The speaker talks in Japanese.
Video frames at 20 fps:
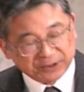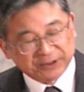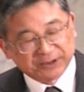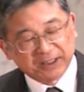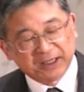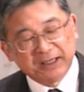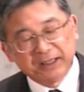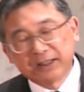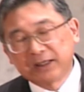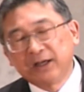
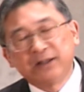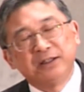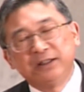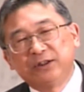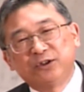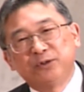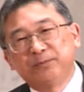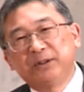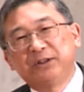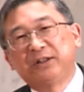生いかに
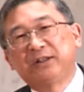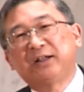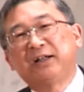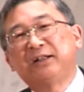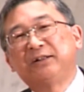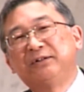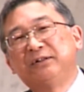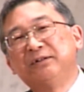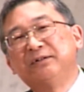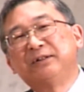行くべき
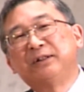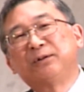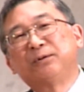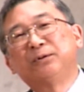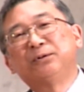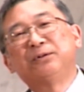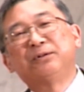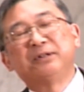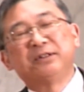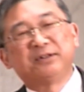かっていうふうな
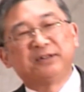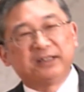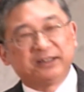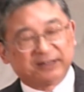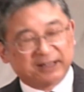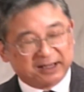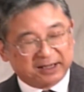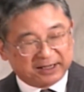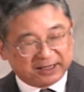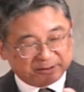ことをです
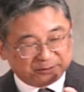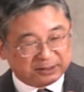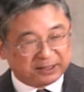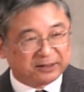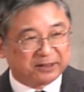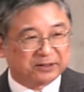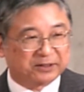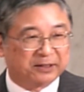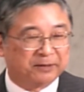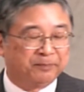ねたーっと
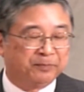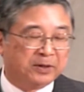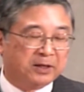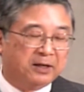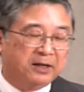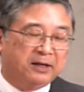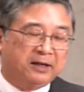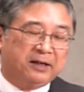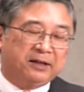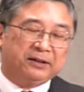話した
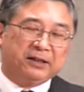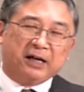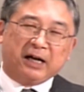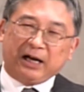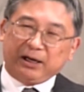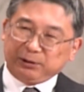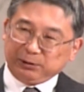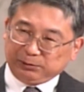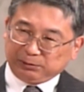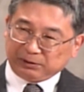で
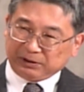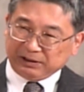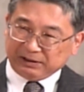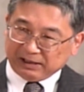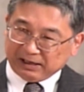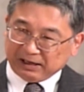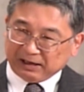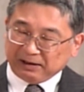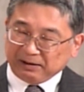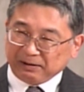ある時
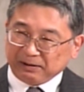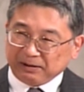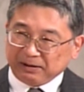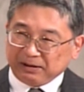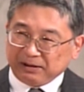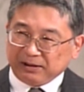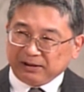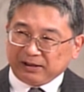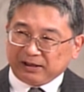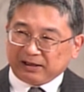ね
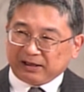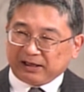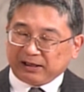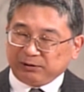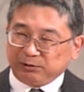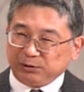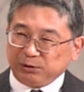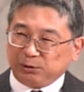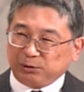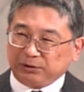
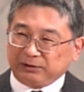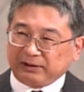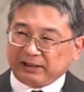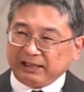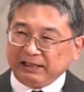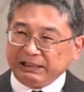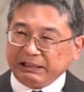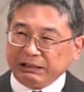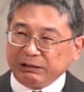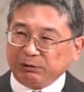あの酔っ
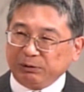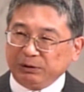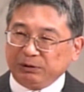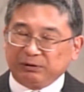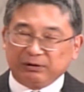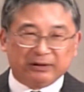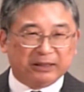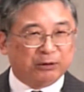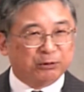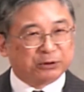た勢いってい
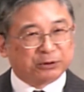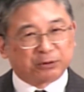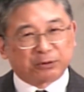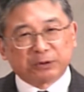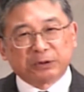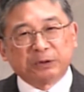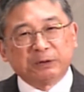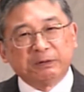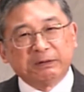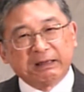うのは恐
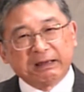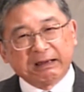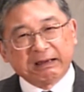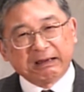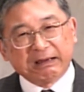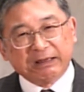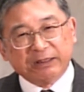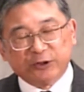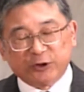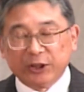ろしい
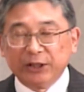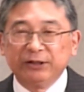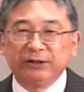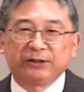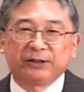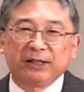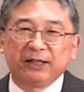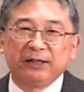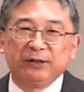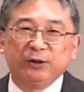ね人
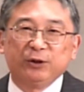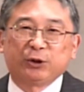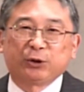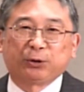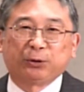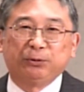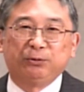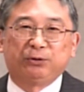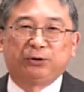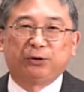生に
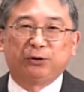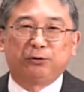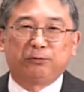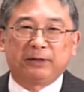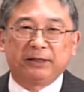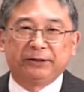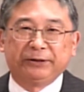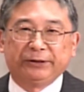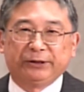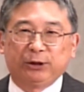宗教
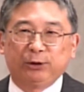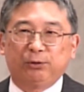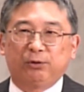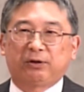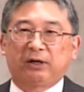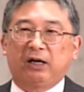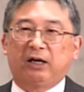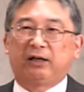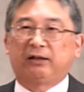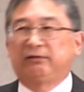は必
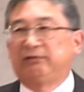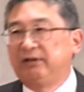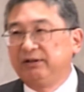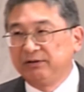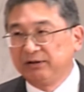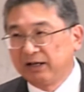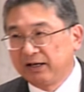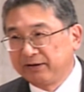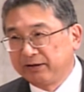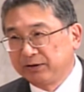要かっ
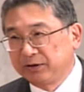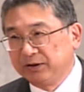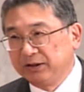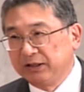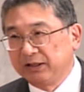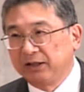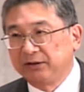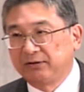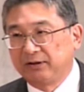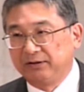ていう話
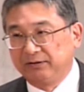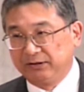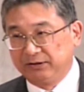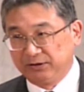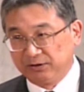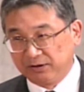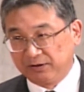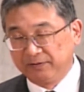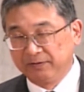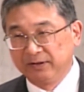になったんで
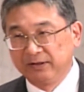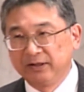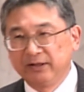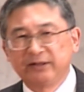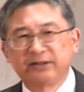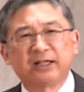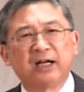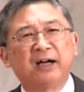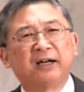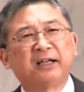すよ
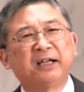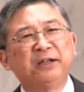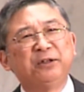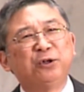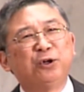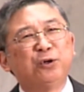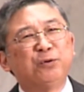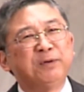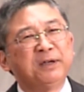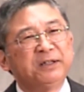酒
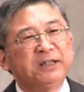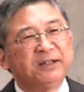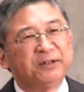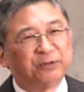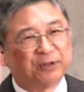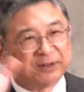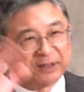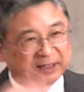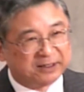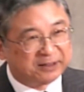の上で
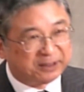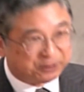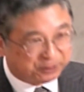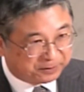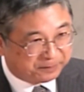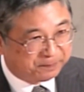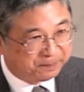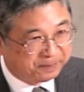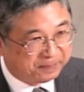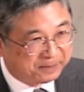のあれだ
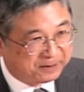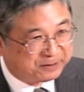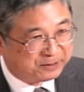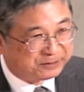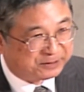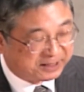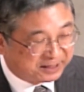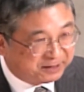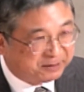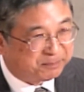よ
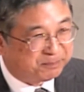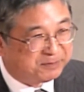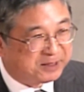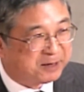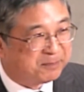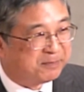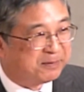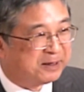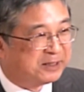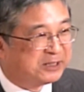ねみん
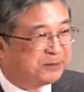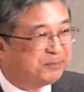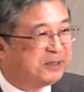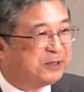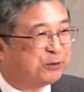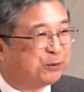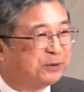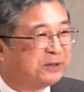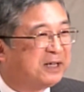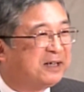な真
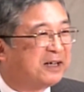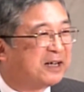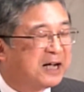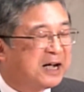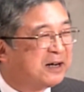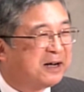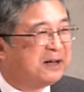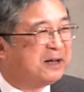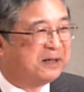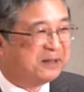面目に答え
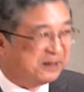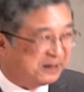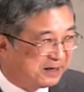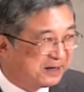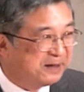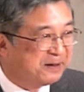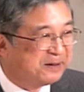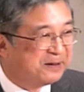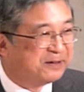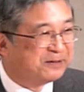考えないで
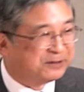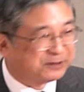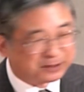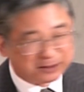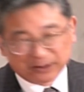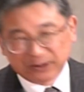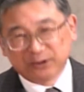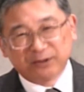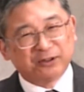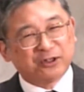ね
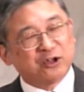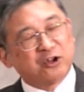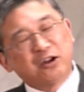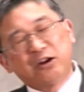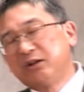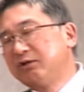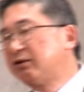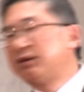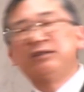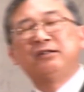酒の上で「
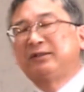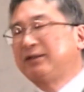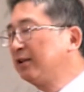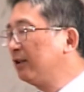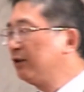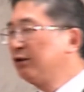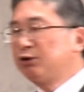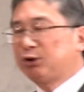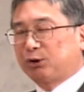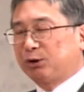ああ人
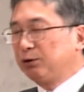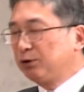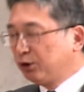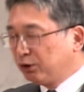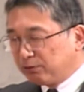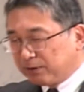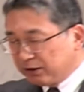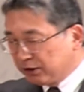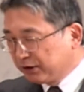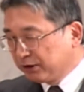生に宗
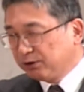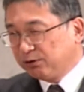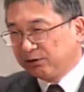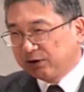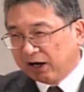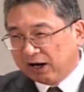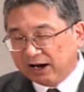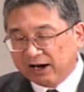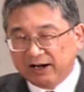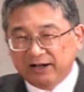教は必要
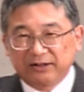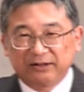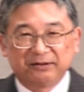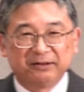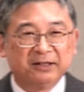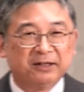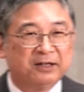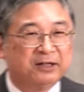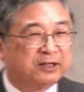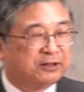
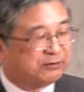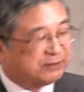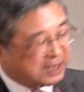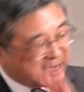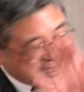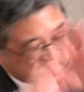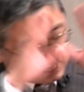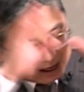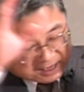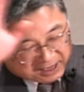か!」
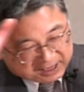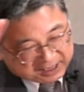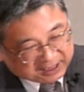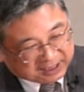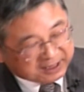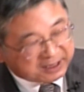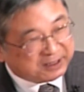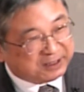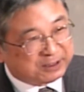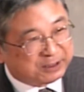
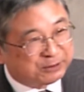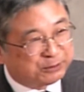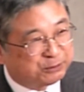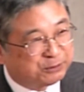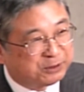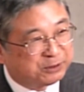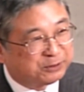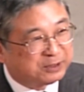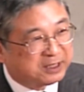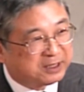ダーッ
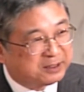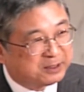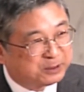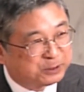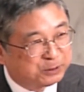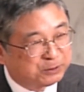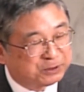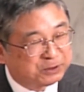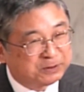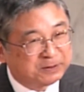といろんな
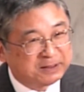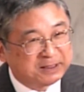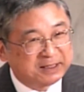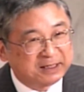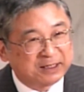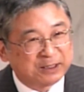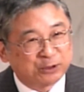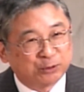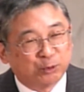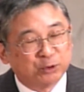話をし
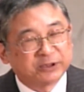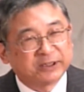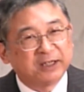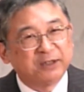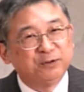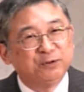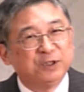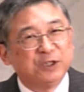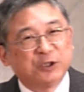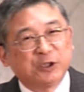て午
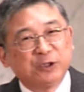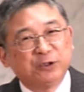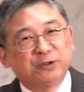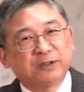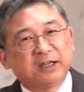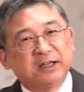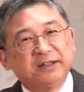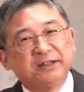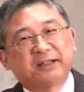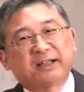前2時
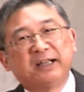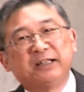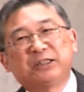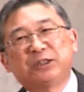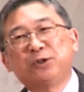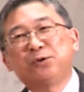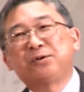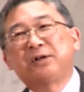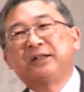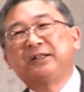ぐらいに
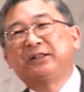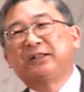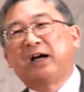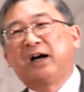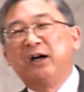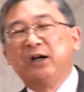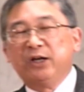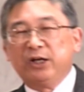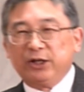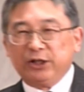結論が出
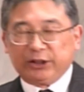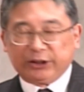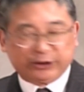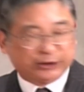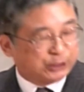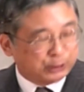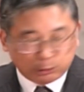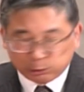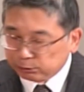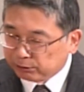た「
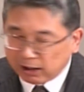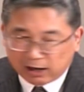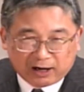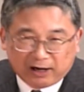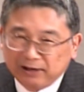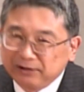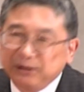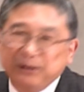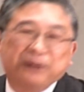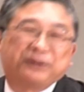必要
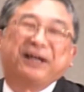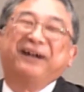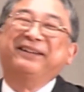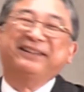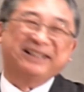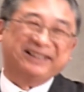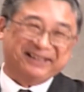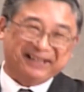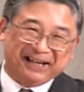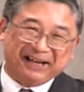だ!」ってなっ
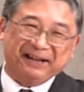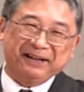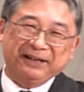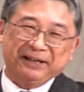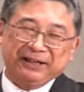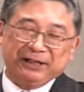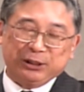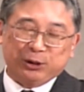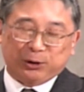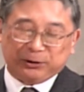たんですね
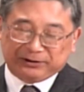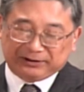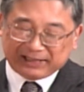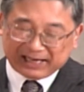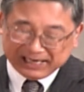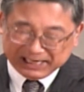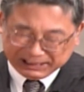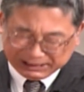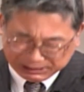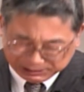酔っ
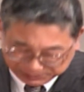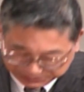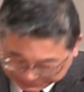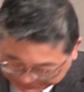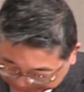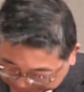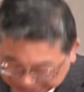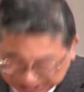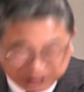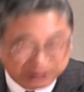た勢
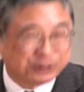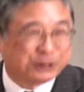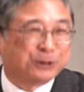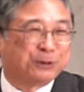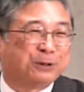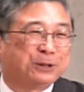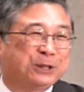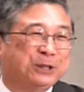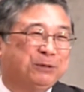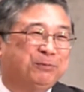いってのは
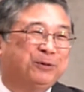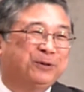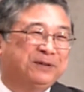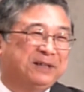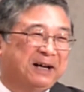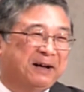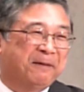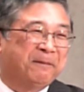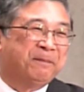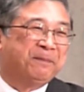恐ろしいも
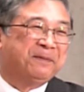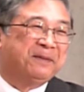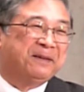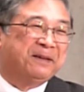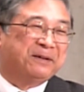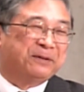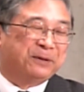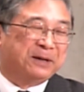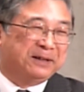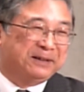んだ
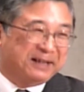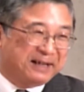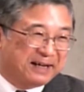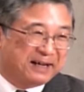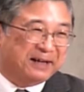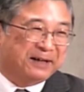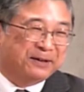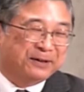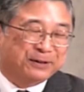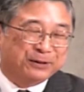それ
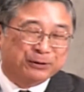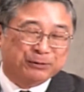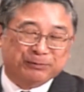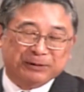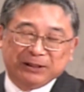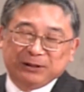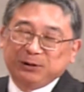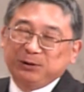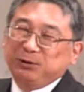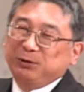で
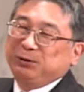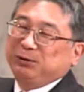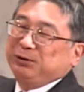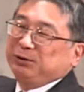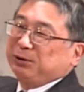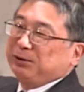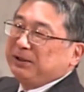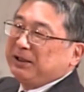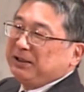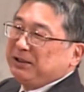私の
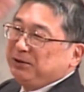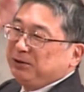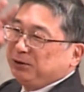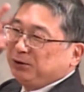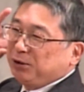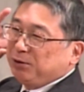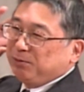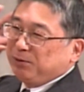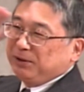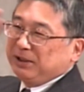隣
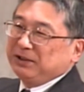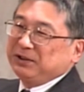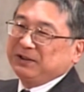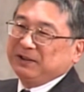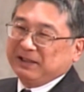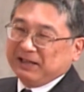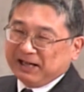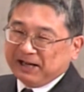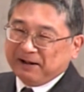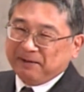の友
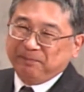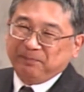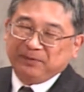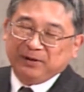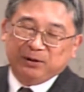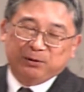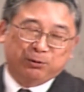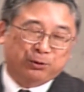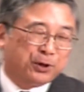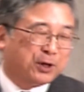達
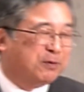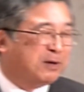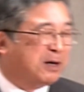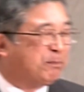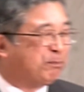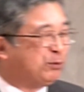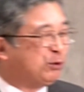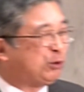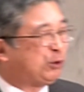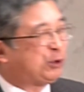が「俺
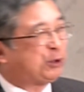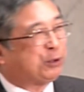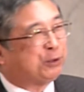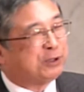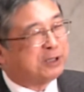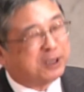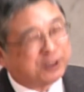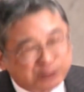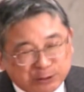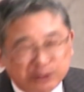は仏
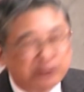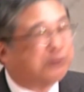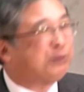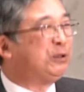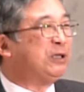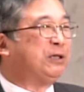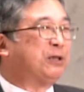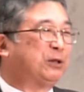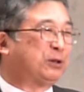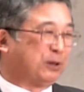教やる!」って
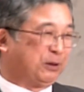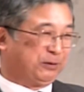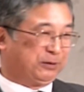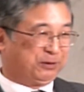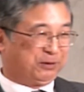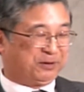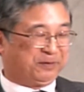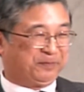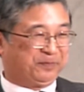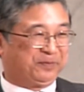言い出したんで
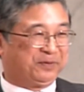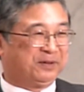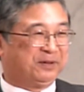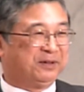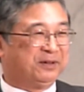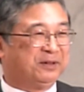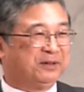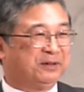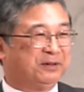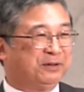すよ。
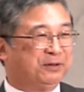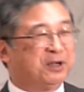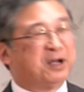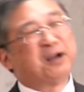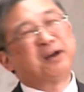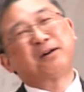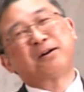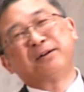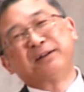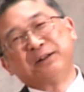
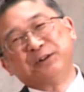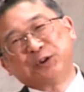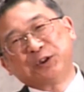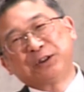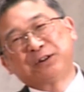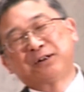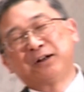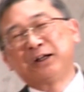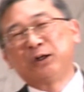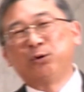なんかね
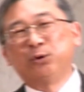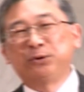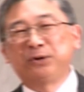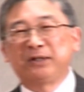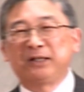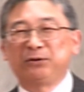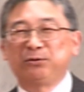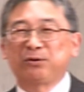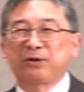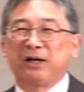実家がお
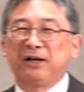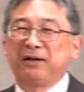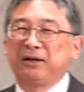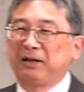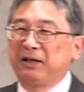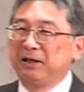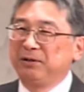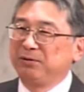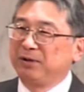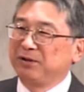寺と
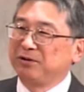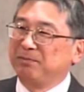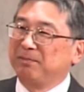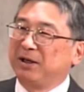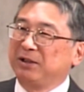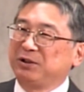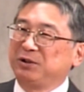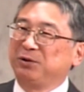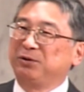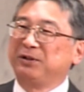関係のある
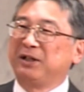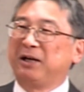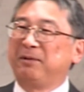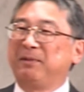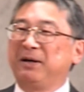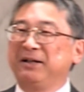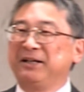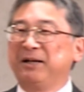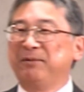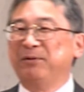町の名
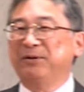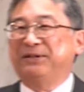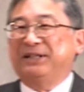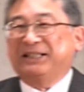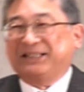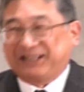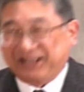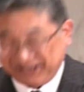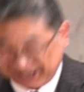前なもんですか